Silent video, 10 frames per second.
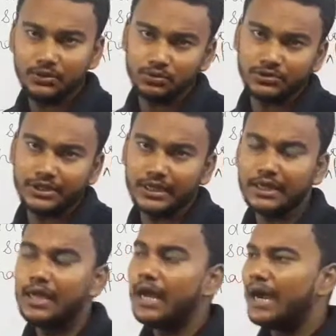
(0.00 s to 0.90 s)
नहीं होती है
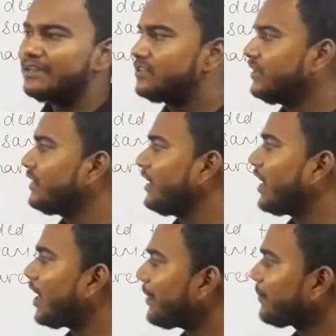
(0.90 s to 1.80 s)
आई थिंक कि
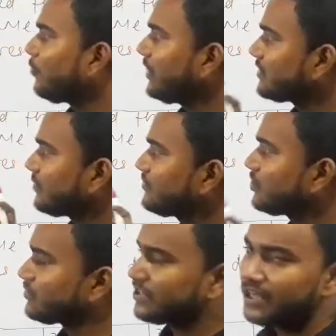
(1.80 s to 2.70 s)
अब आपको ये सब
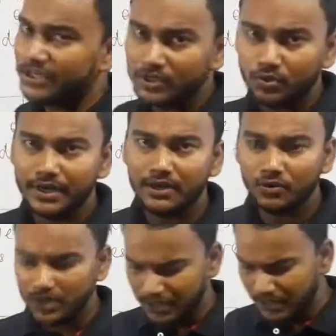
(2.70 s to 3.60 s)
सिचुएशन क्लियर हो गया
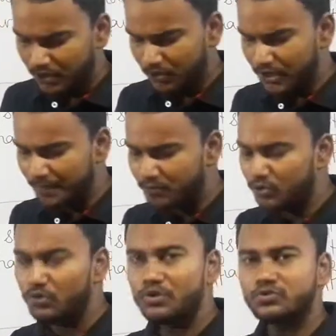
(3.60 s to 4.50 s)
होगा और
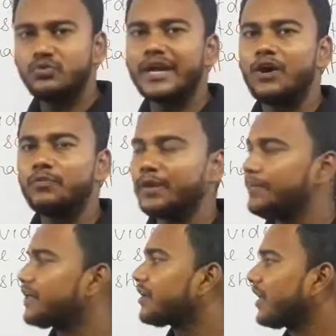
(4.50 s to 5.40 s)
आपको नोट्स टू अकाउंट
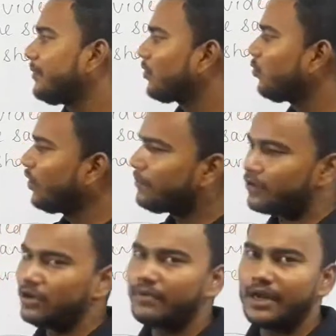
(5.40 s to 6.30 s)
प्रिपेयर करने में कोई
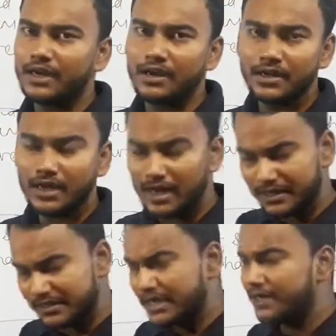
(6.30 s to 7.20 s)
प्रॉब्लम
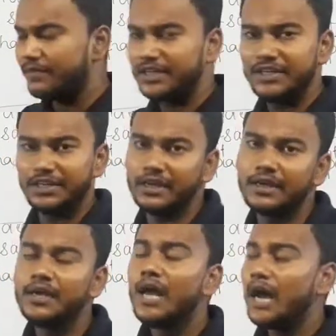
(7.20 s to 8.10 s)
आगे से आने वाली नहीं
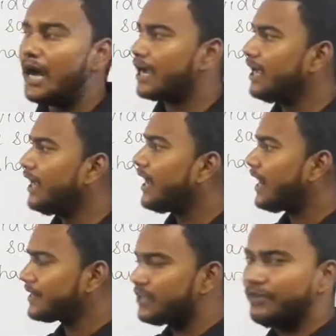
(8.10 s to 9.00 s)
है आगे
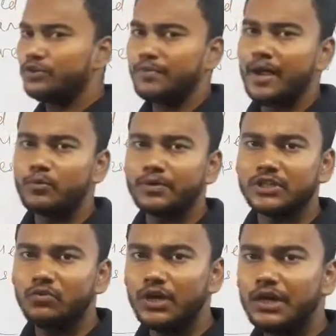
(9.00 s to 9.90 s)
आगे की वीडियो में आपको
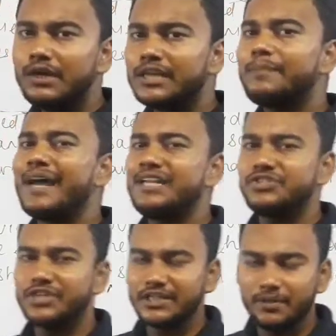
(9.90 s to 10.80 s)
बताऊंगा कि बैलेंस
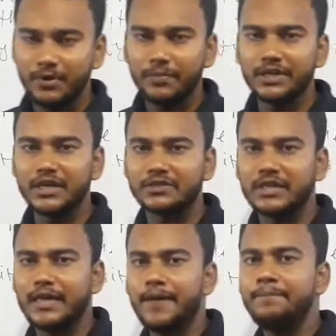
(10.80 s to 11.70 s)
शीट कैसे प्रिपेयर
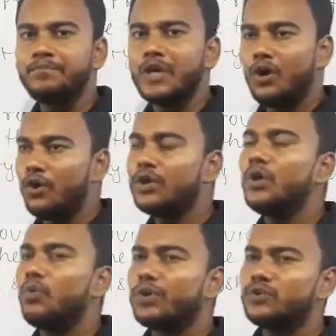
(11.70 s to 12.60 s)
करते हैं
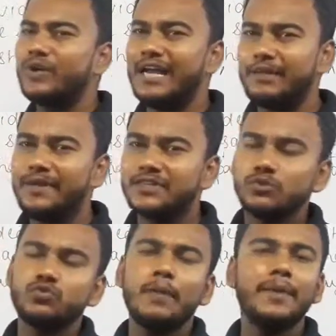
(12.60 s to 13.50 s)
और उनकी जो एलिमेंट्स है
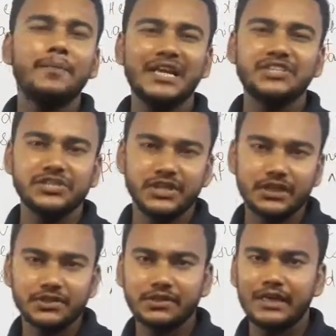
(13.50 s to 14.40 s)
उसको आप मेमोराइज कैसे
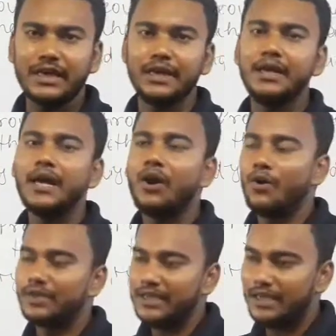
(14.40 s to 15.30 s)
कर सकते हैं
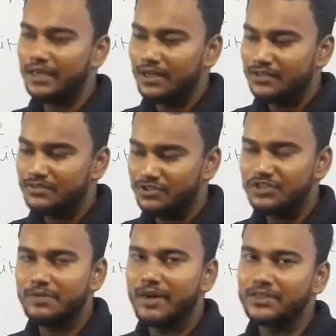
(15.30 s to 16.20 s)
और ये सीधी
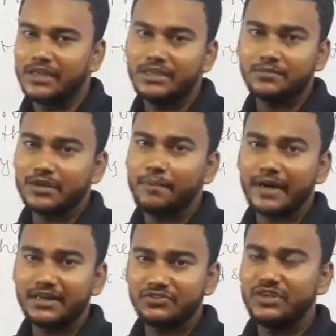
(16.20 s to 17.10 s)
सी बात है कि जब तक आप
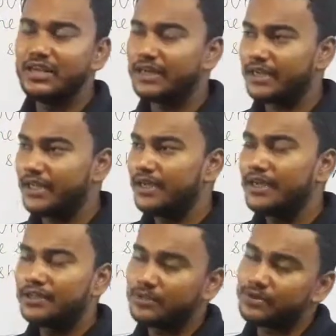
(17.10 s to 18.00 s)
प्रैक्टिस नहीं करेंगे
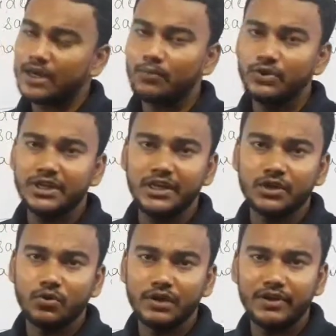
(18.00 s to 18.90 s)
तब तक आपको ये
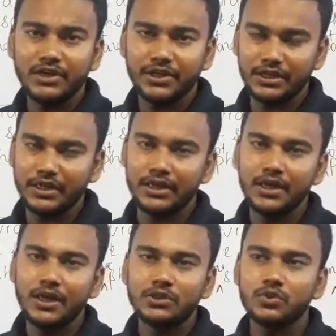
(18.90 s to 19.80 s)
क्लियर होने वाली नहीं है
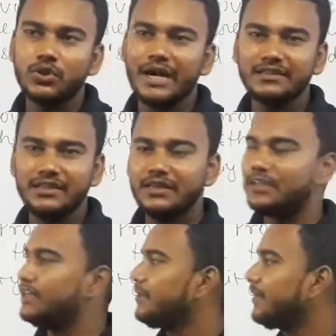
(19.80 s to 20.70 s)
तो आई
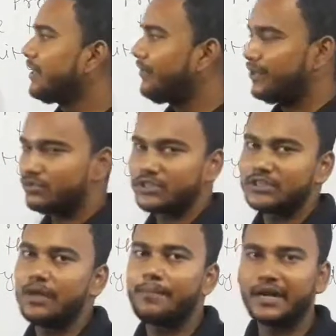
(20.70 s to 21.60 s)
थिंक कि मेरी वीडियोस के साथ
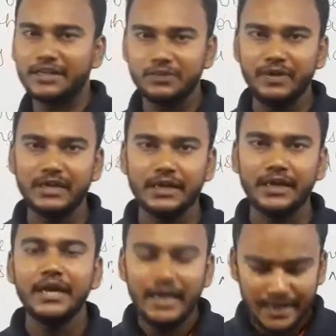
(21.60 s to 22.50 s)
आप प्रैक्टिस भी करें
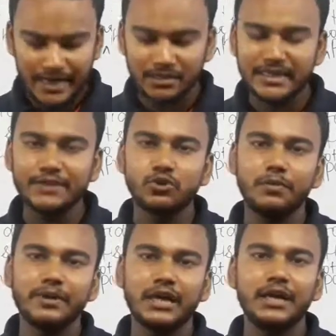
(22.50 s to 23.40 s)
एक्सरसाइज को
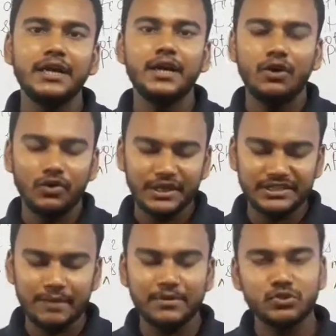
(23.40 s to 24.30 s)
भी बनाएं और
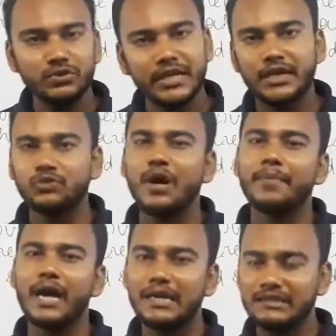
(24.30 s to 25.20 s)
एग्जांपल्स को देखें तो
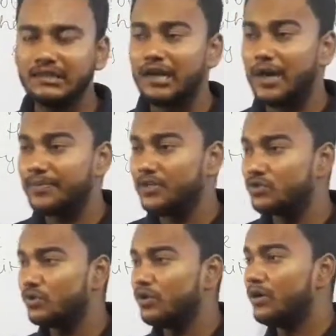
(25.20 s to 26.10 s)
आप आई थिंक आपकी
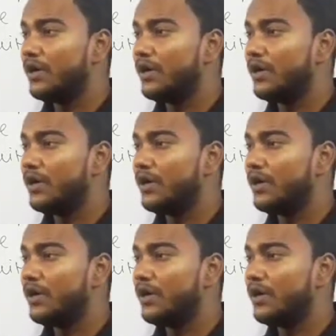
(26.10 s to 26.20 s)
जो